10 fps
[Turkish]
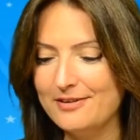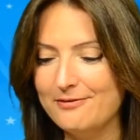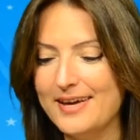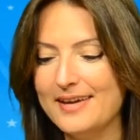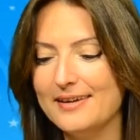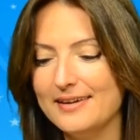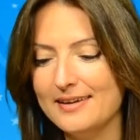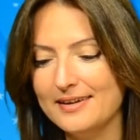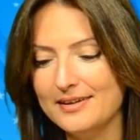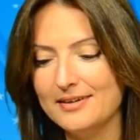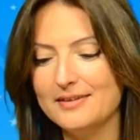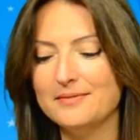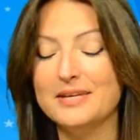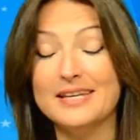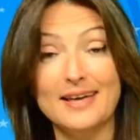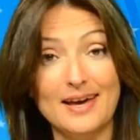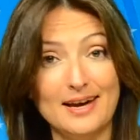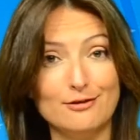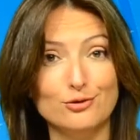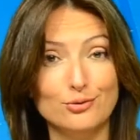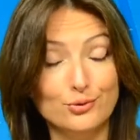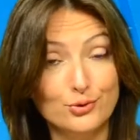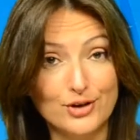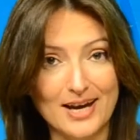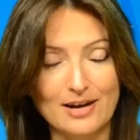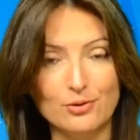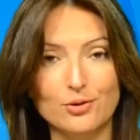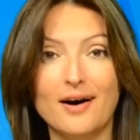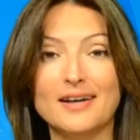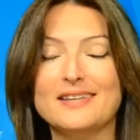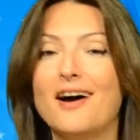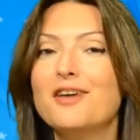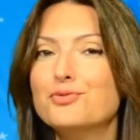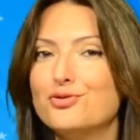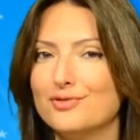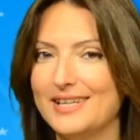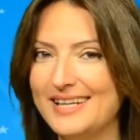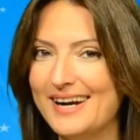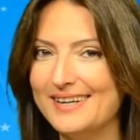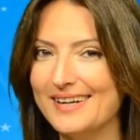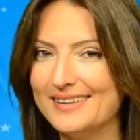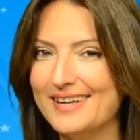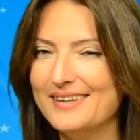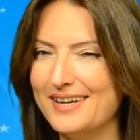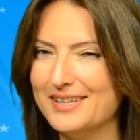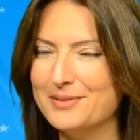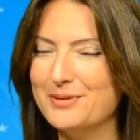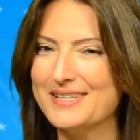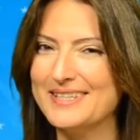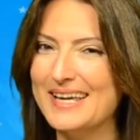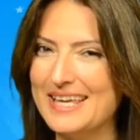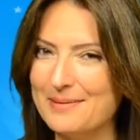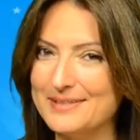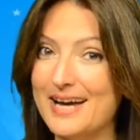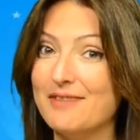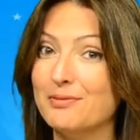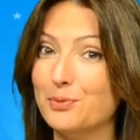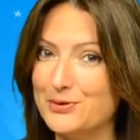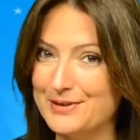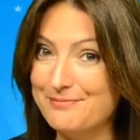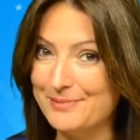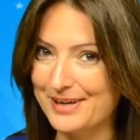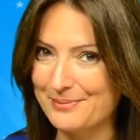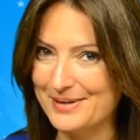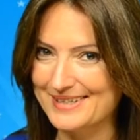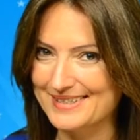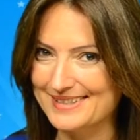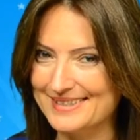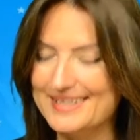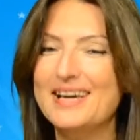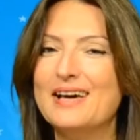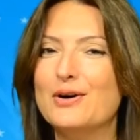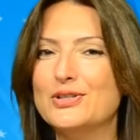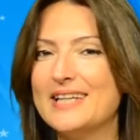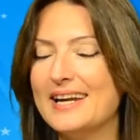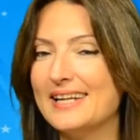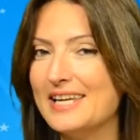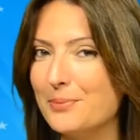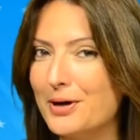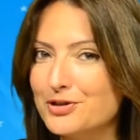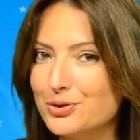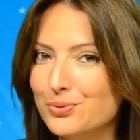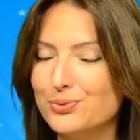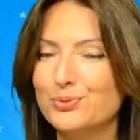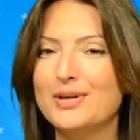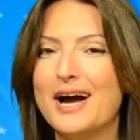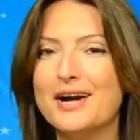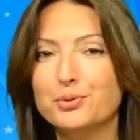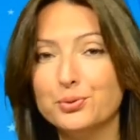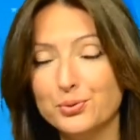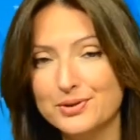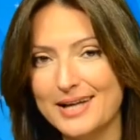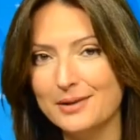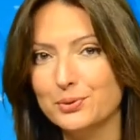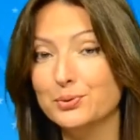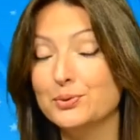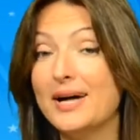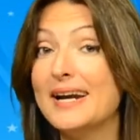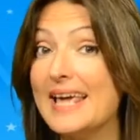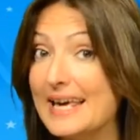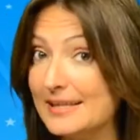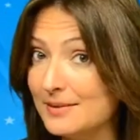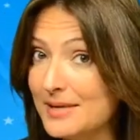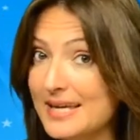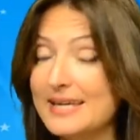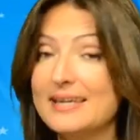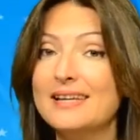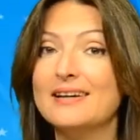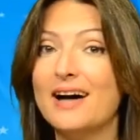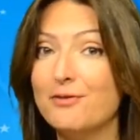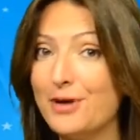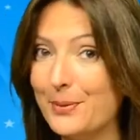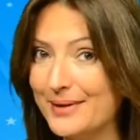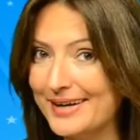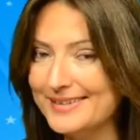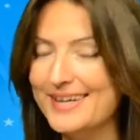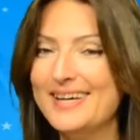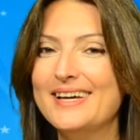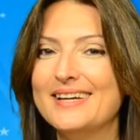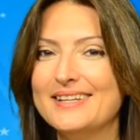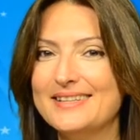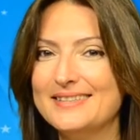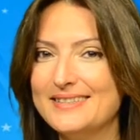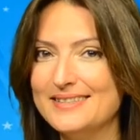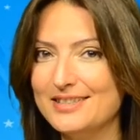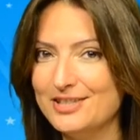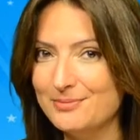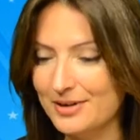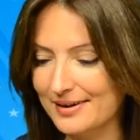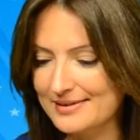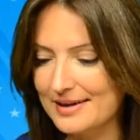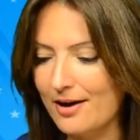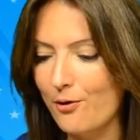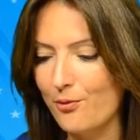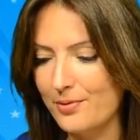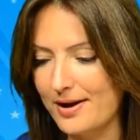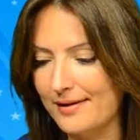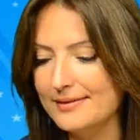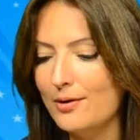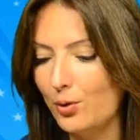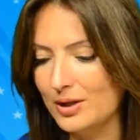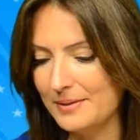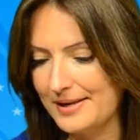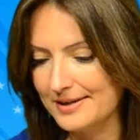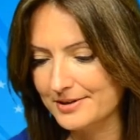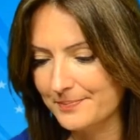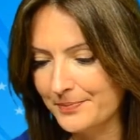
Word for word: ve e, 2 Eylül, 3 Eylül Ay Yay Burcu'nda ilerlerken hayata biraz daha iyimser ve pozitif bakabilirsiniz. Özellikle özellikle yabancı kültürler, hukuksal konular, eğitimle ilgili kavramlar e, sizin için biraz daha ön planda olabilir.